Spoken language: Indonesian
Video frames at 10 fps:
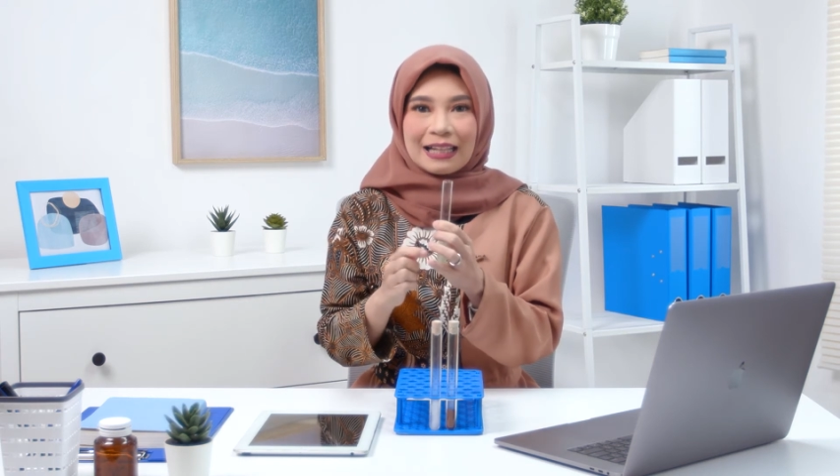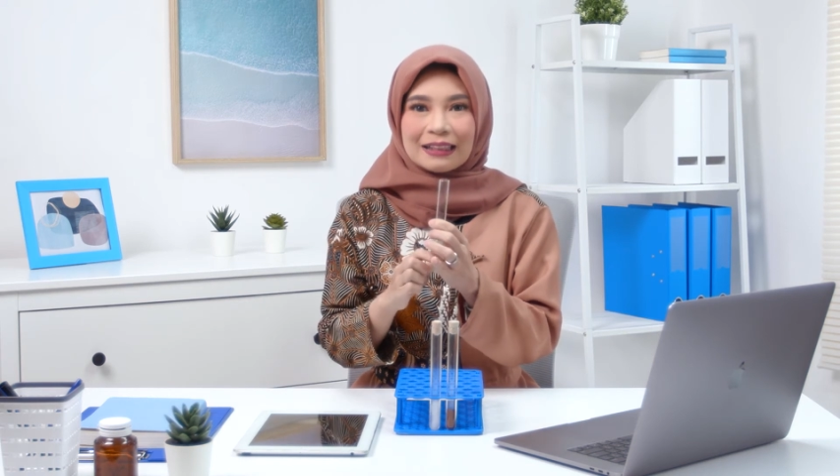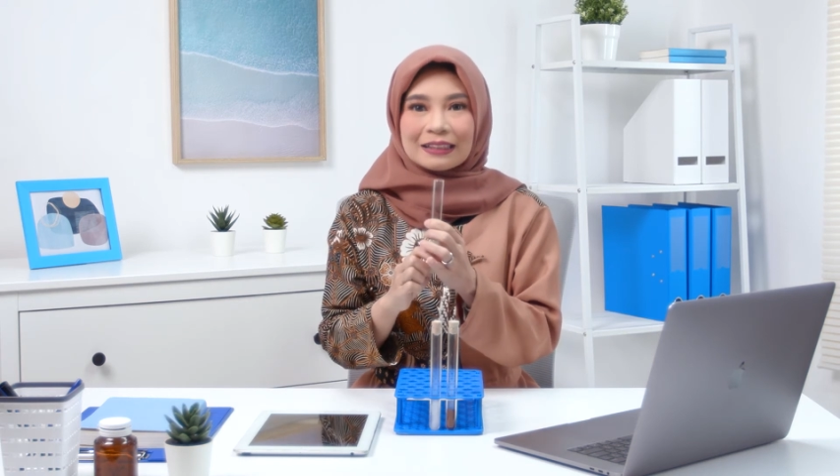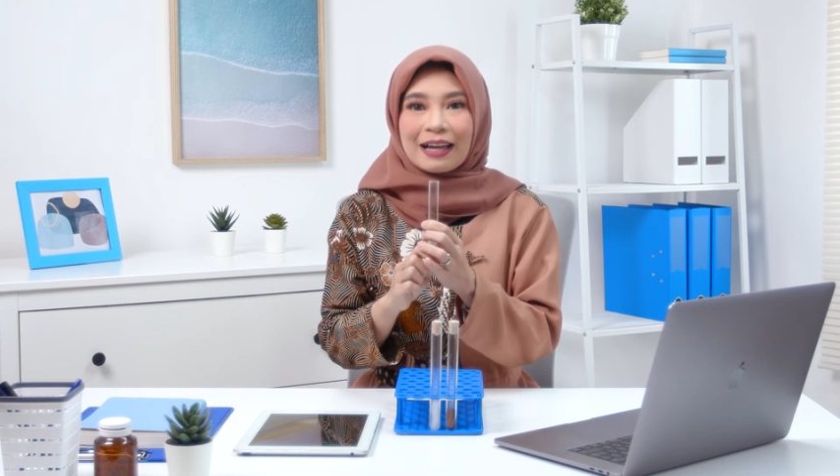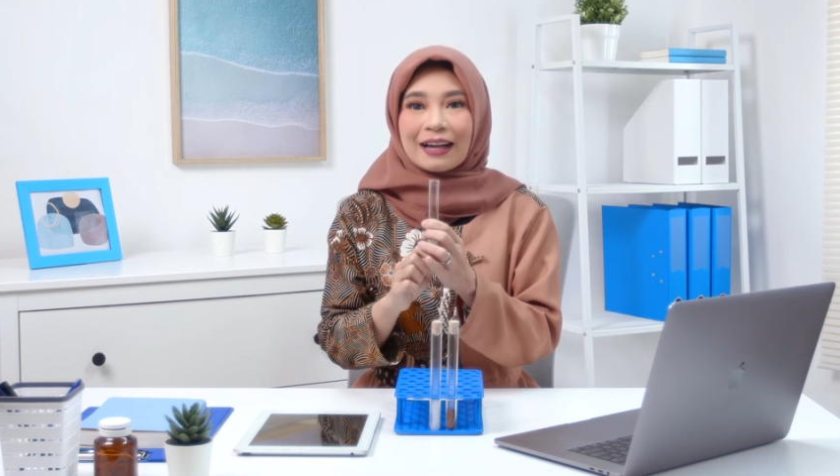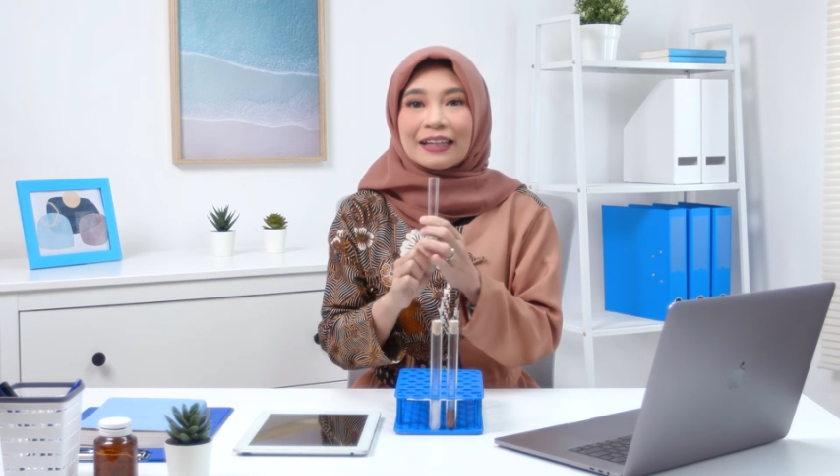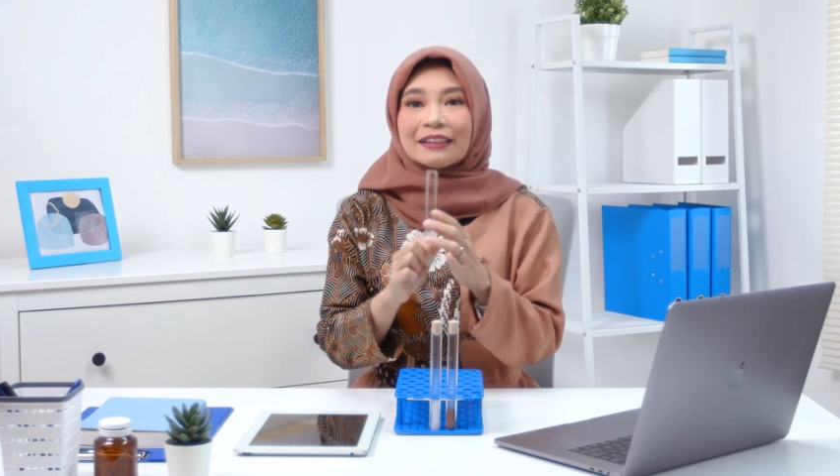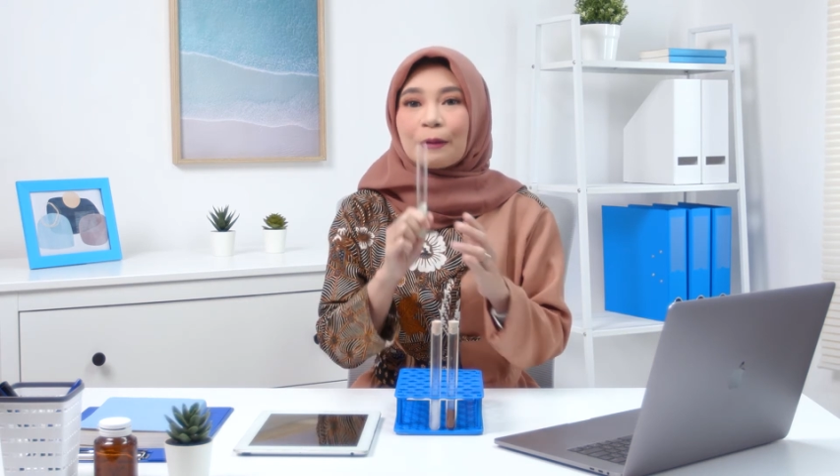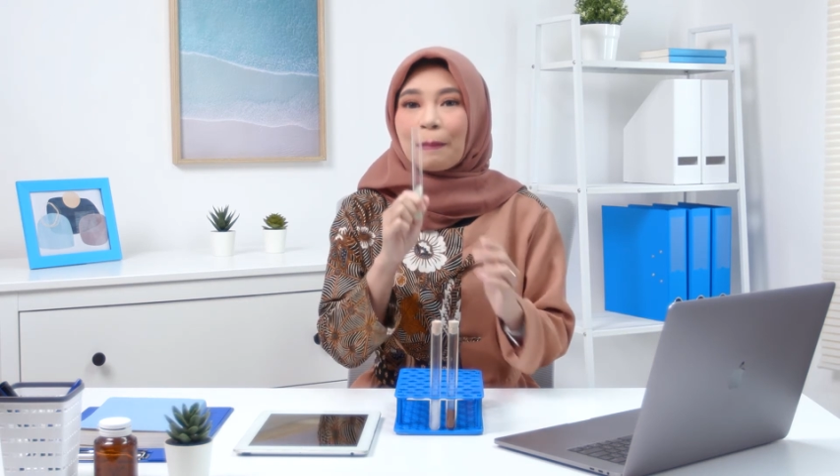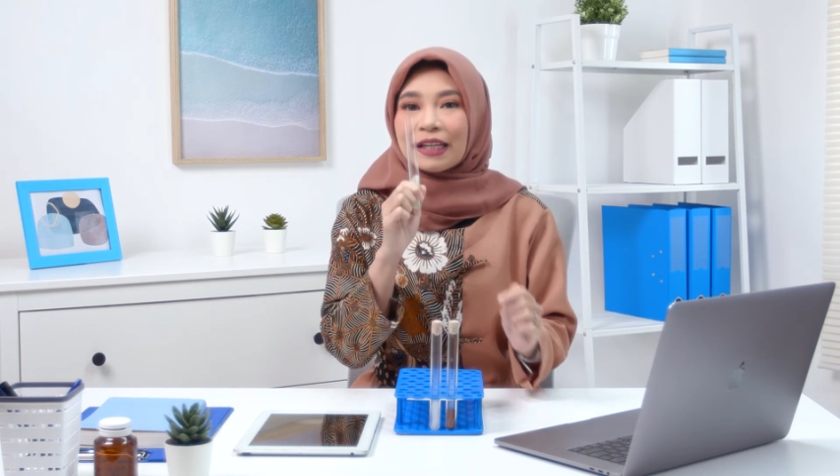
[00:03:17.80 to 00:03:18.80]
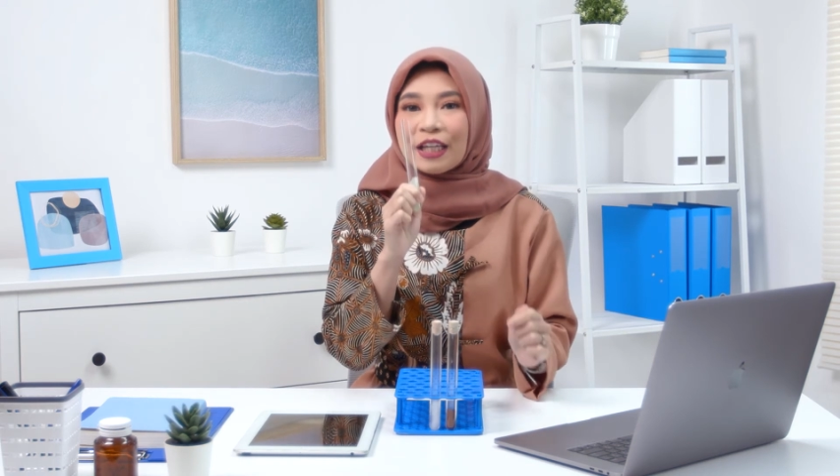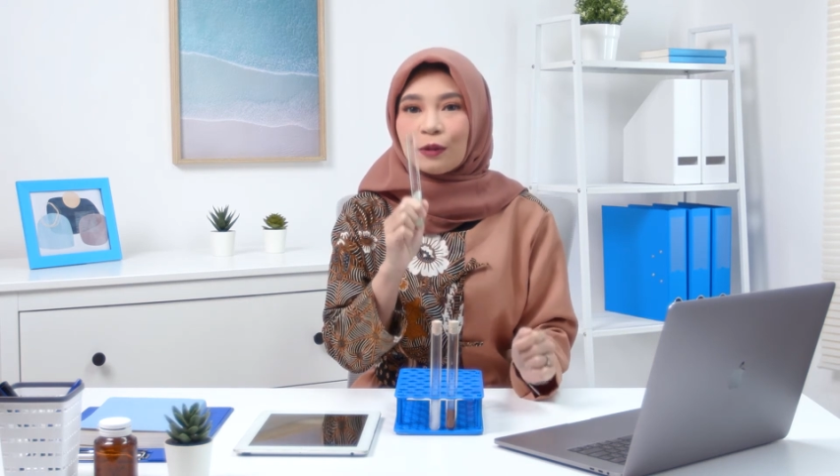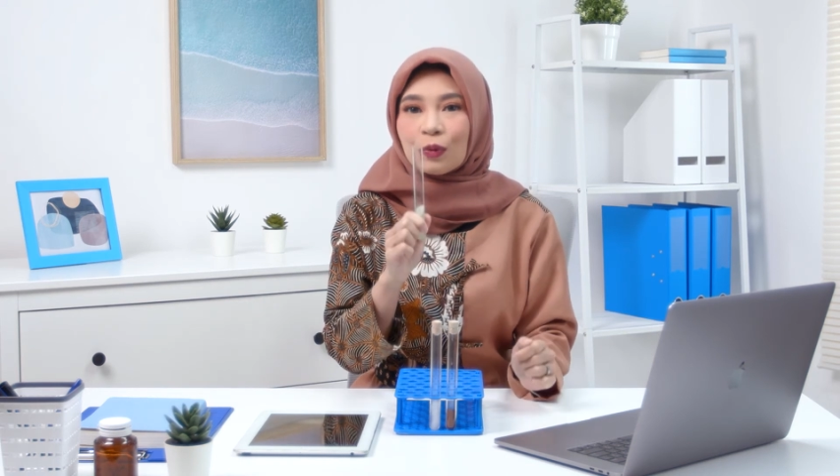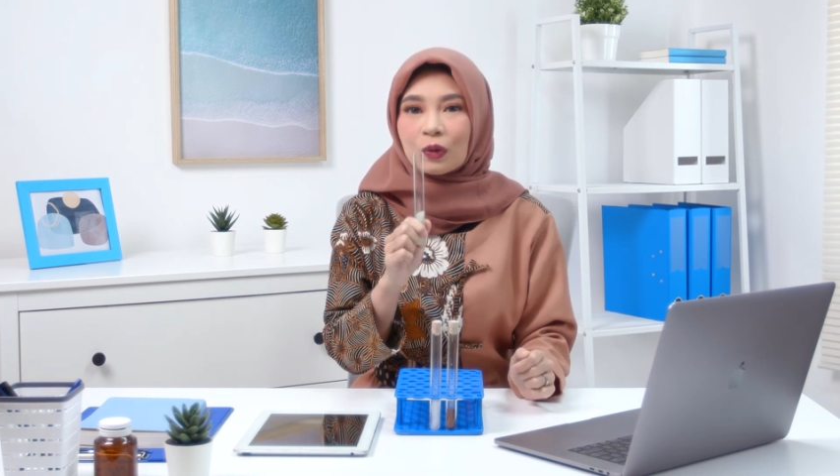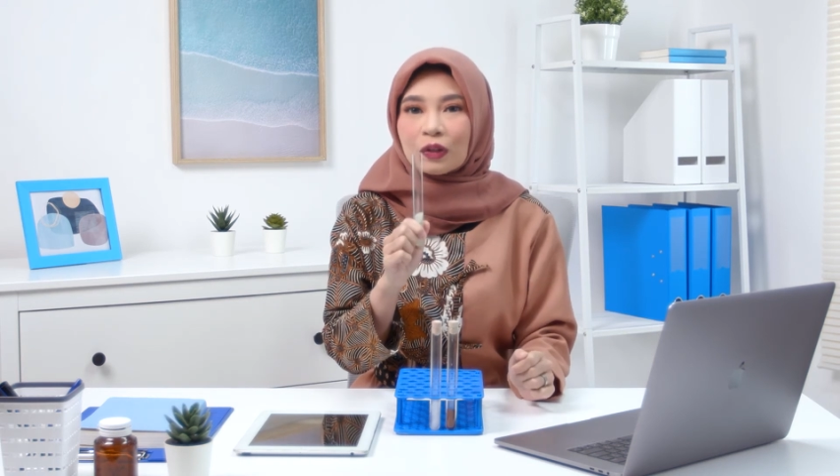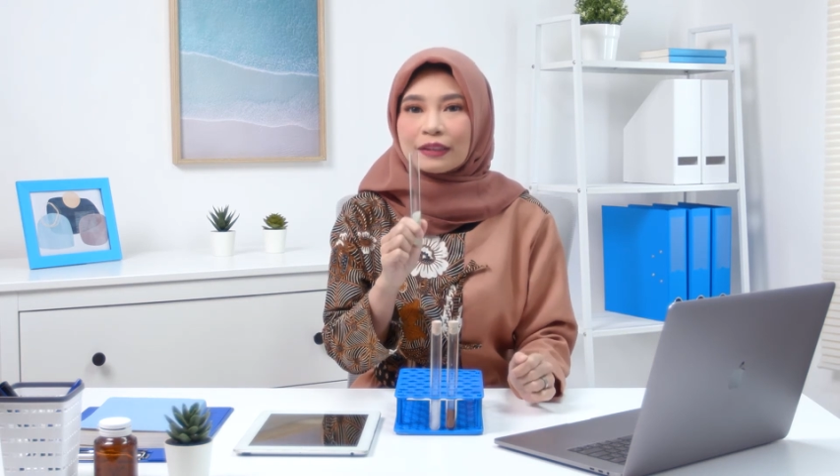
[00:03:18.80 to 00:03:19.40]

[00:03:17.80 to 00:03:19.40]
Letakkan di depan hidung